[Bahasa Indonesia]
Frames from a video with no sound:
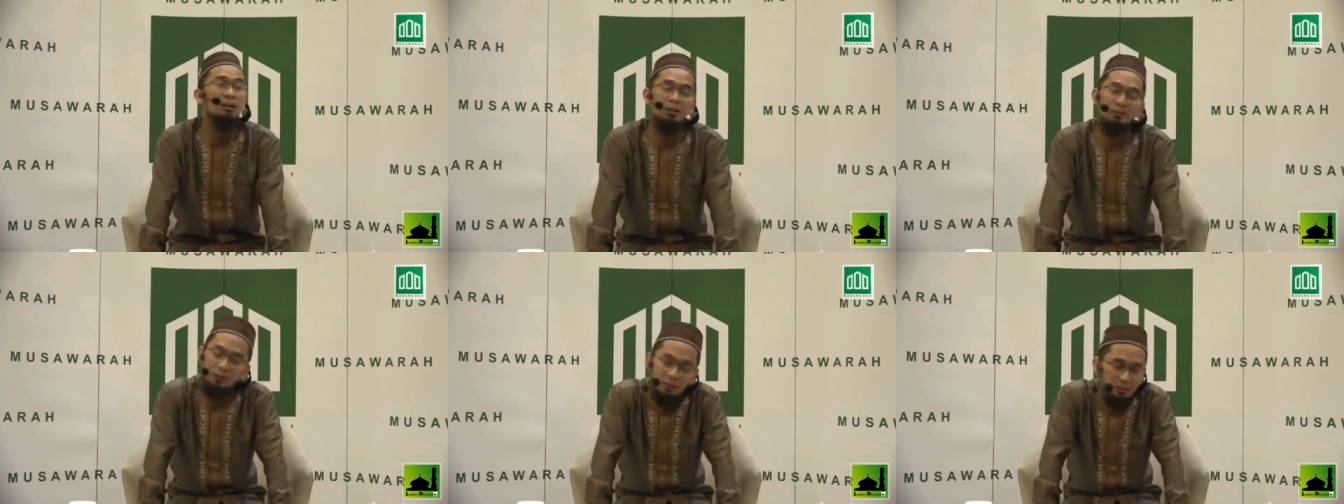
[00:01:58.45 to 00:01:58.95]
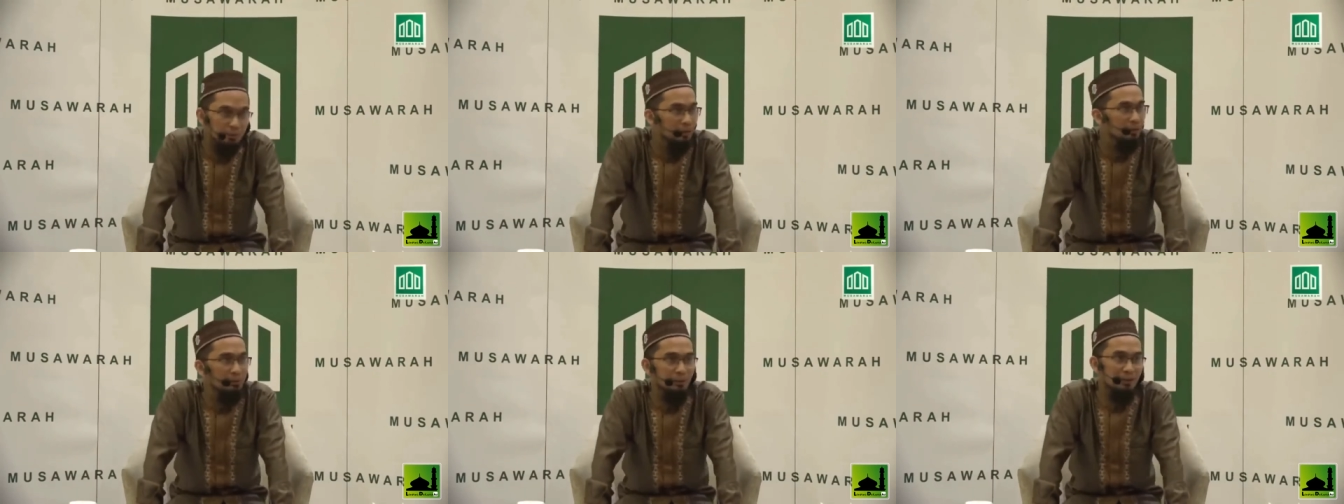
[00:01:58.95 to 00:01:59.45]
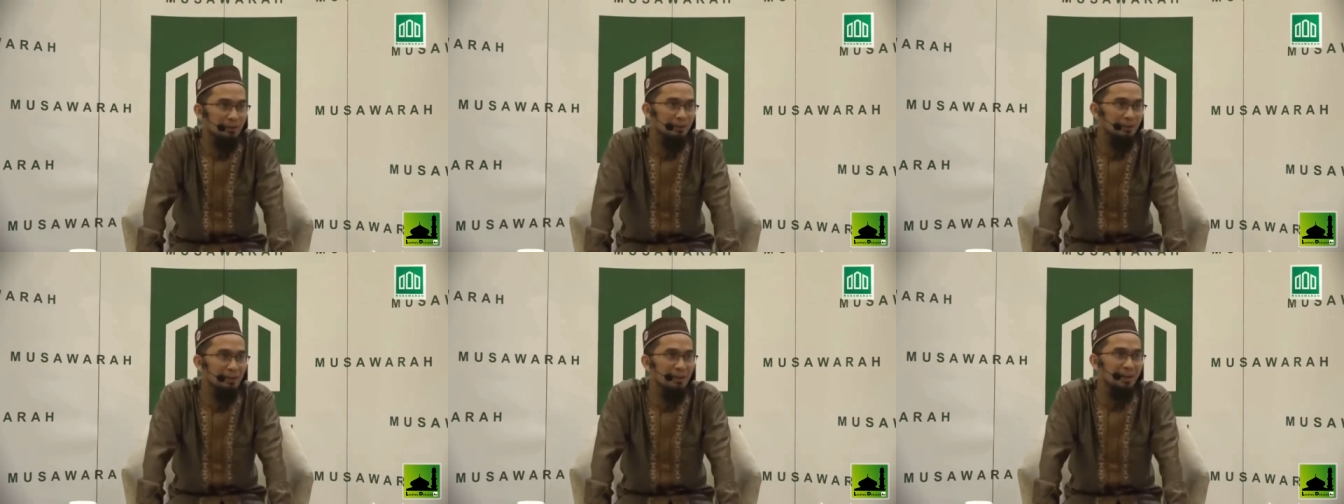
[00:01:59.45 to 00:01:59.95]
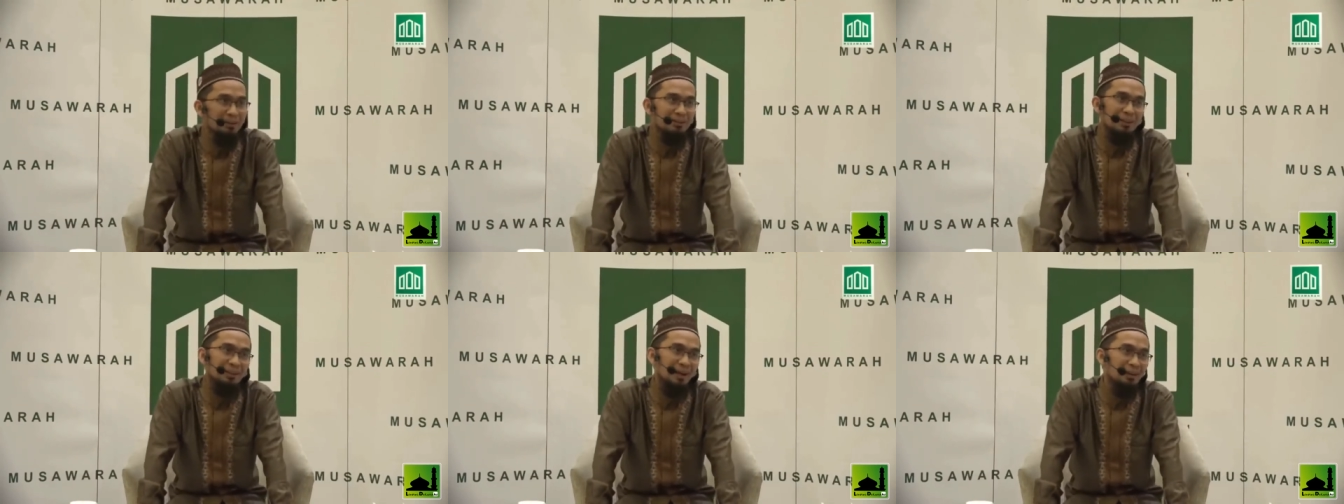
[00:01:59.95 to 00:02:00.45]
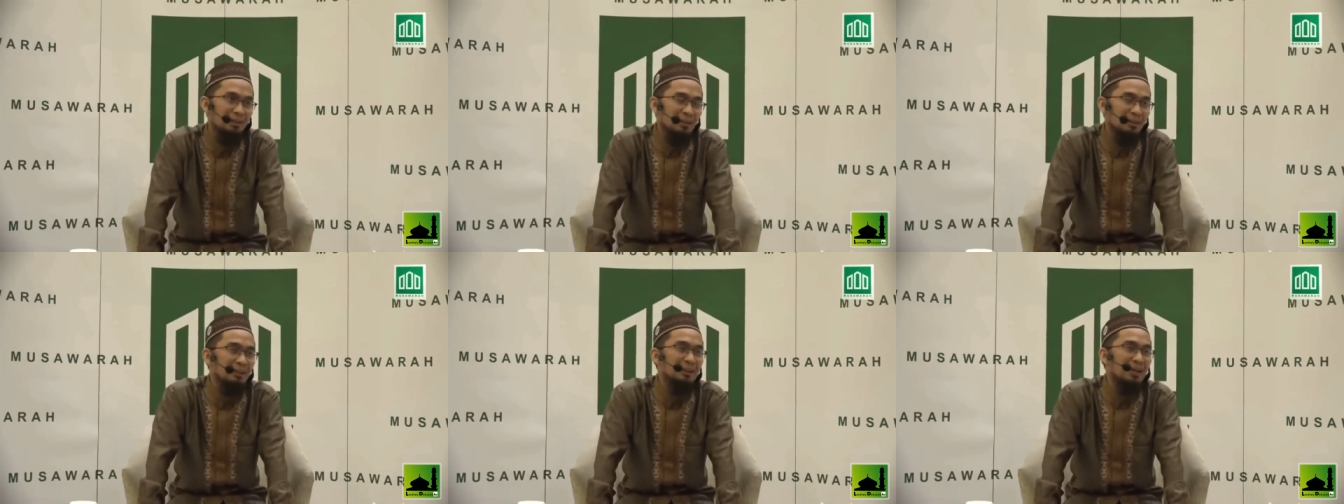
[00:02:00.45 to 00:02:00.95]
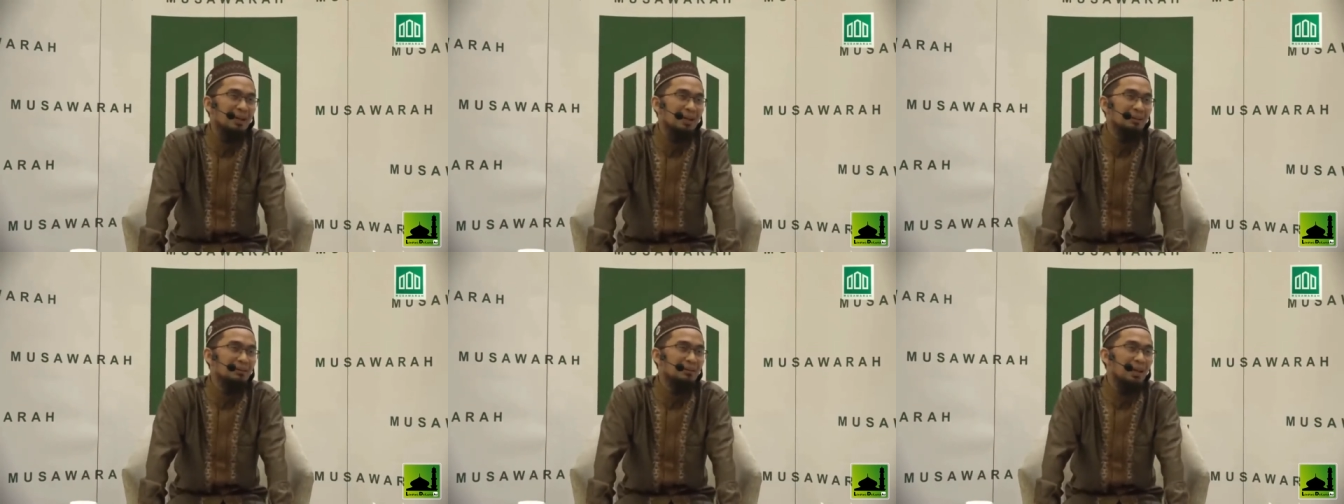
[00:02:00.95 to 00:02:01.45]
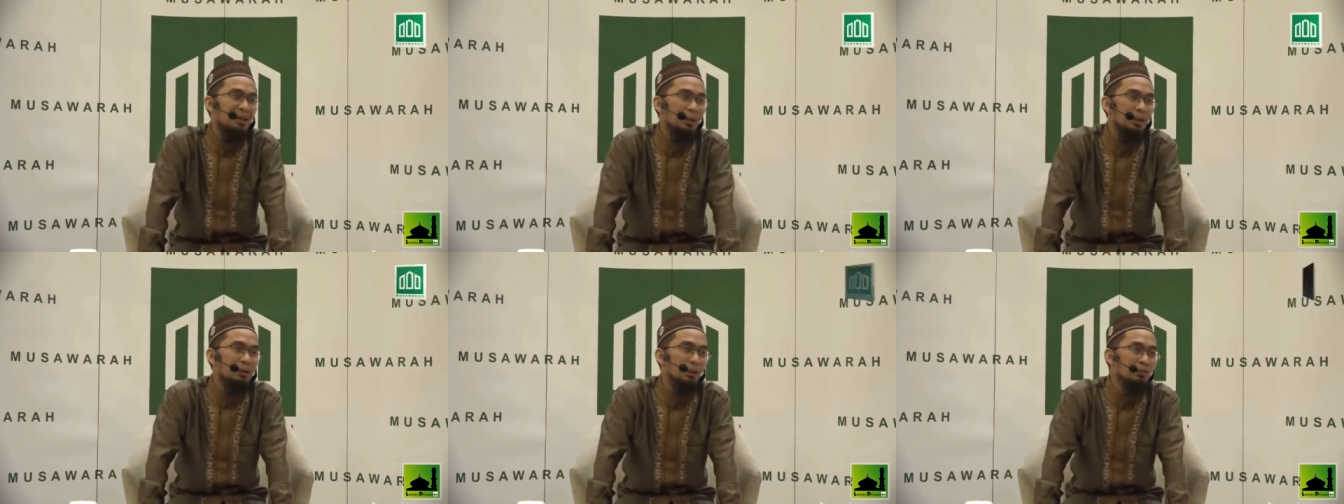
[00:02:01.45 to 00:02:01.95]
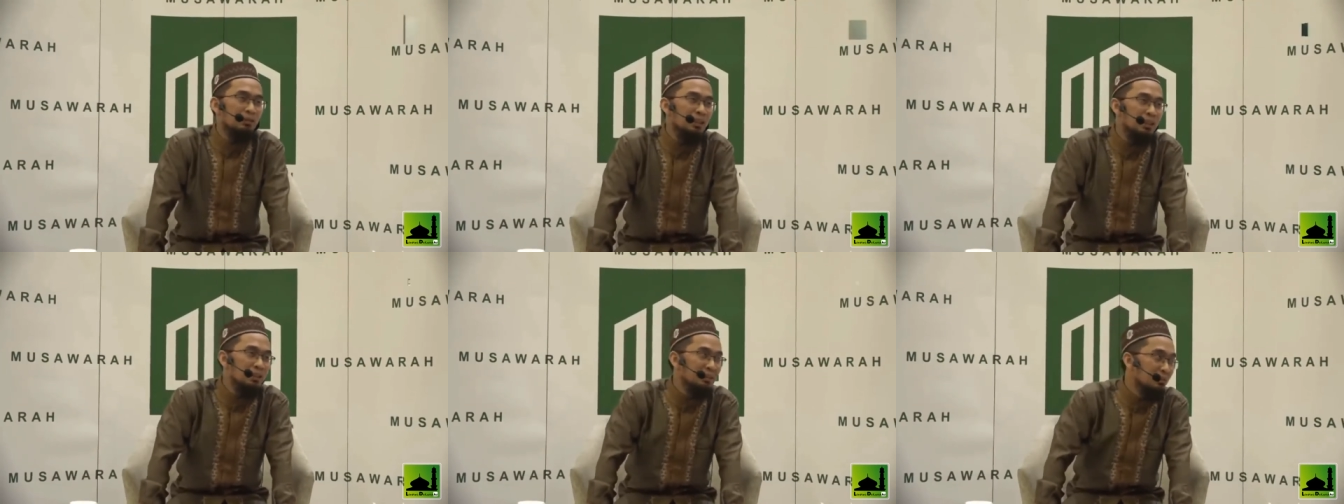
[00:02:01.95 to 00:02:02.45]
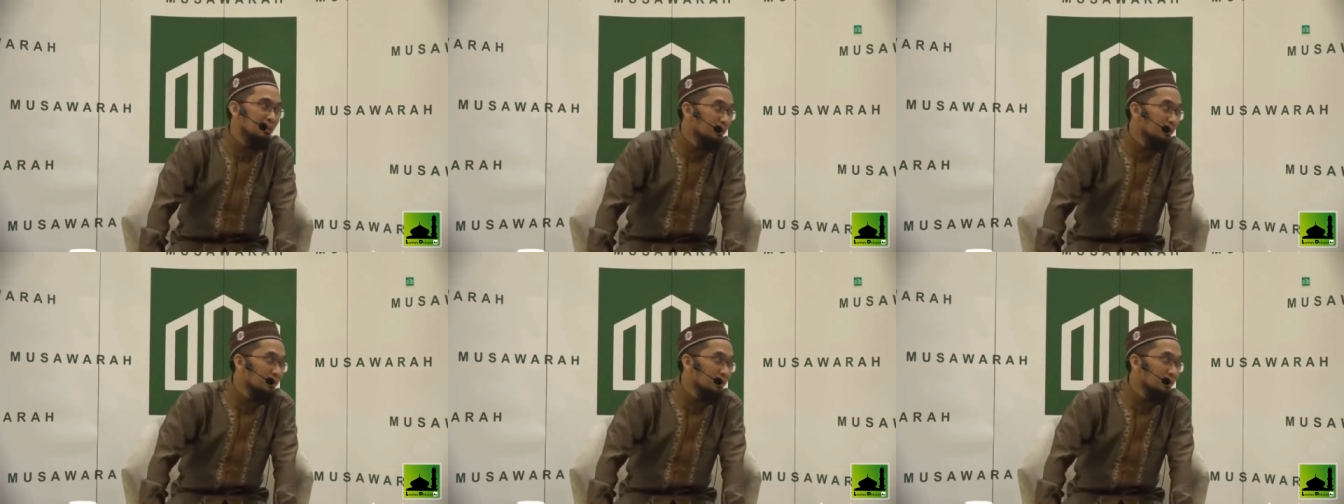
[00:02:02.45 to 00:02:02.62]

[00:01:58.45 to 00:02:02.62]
Allahu akbar. Kata Sayyidah Aisyah, La tas'alu an husdihinna wa